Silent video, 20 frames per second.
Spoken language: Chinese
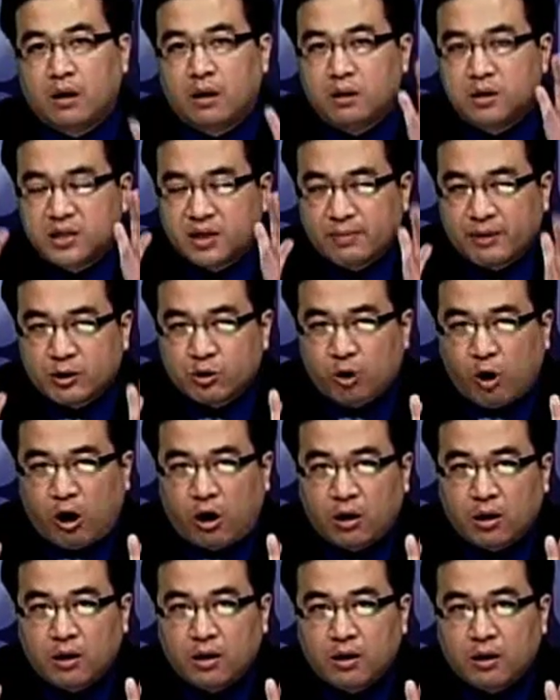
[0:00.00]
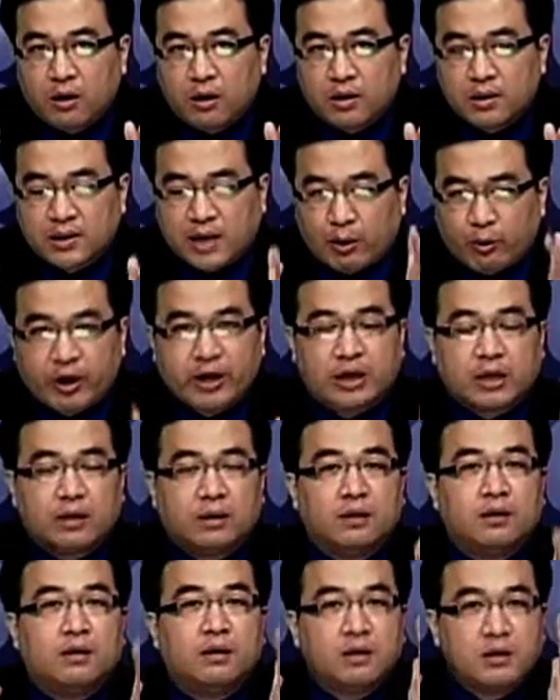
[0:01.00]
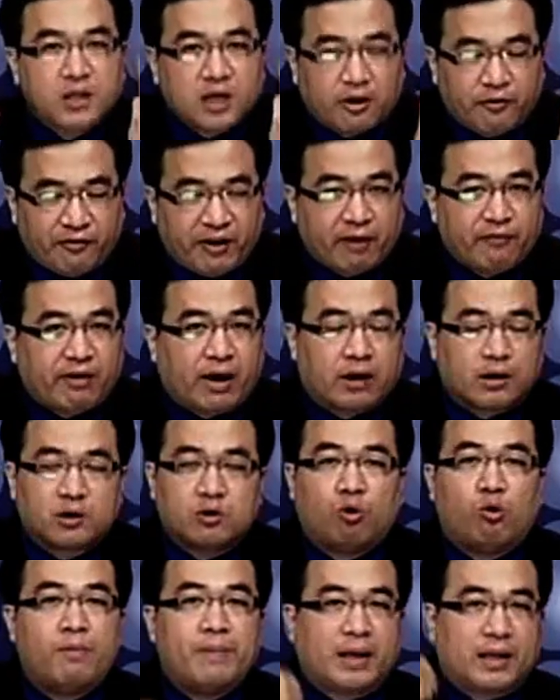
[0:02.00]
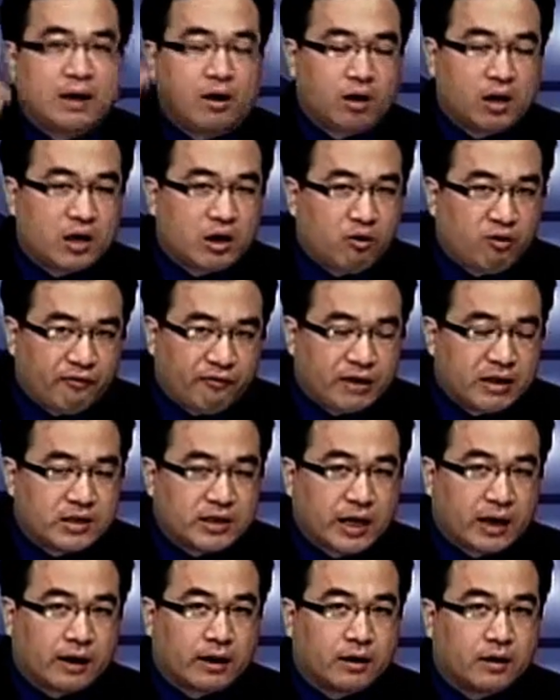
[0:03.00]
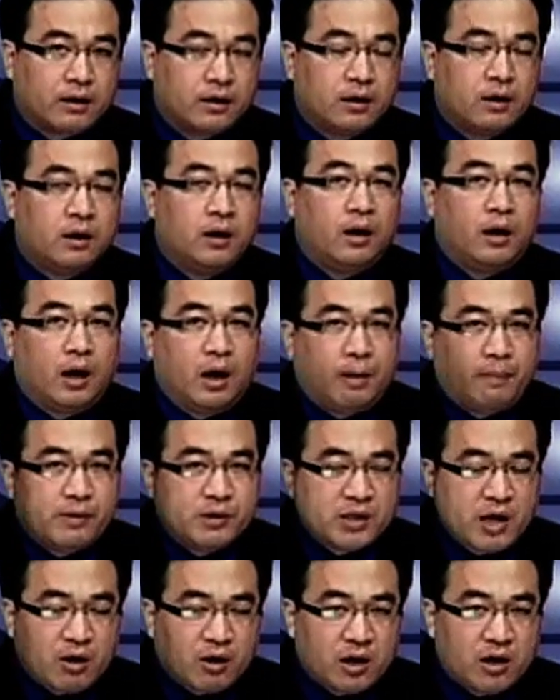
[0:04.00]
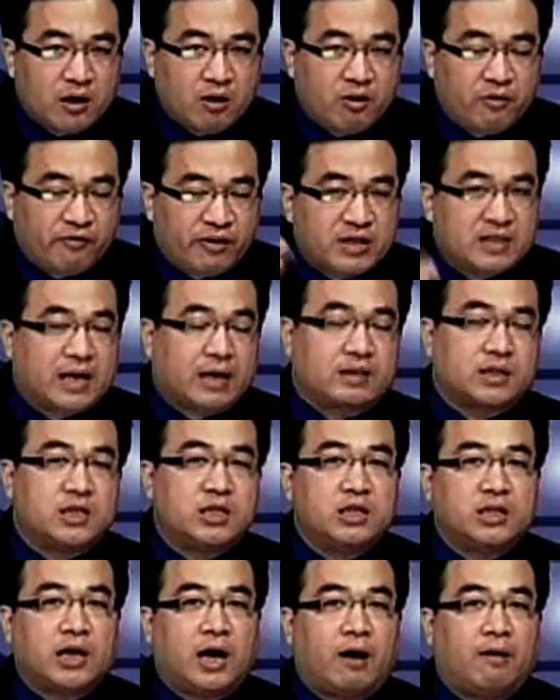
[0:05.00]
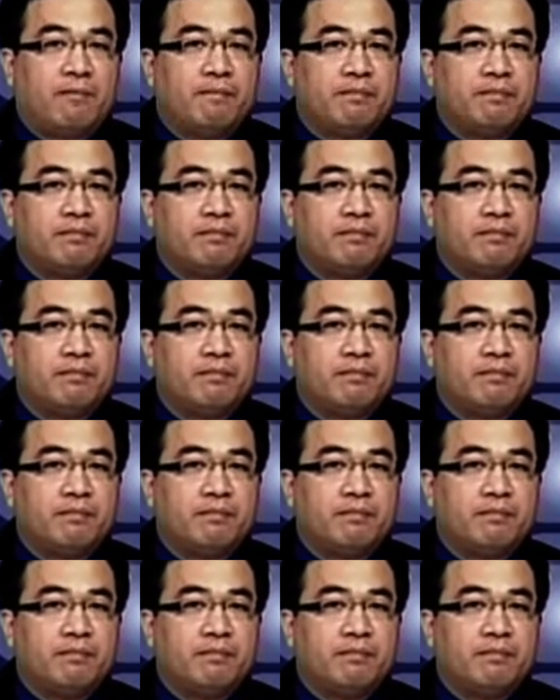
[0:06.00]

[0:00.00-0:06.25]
怎么做才会赢？这个方法是我每天要跟各位分享的，而不是要跟各位分享绩效。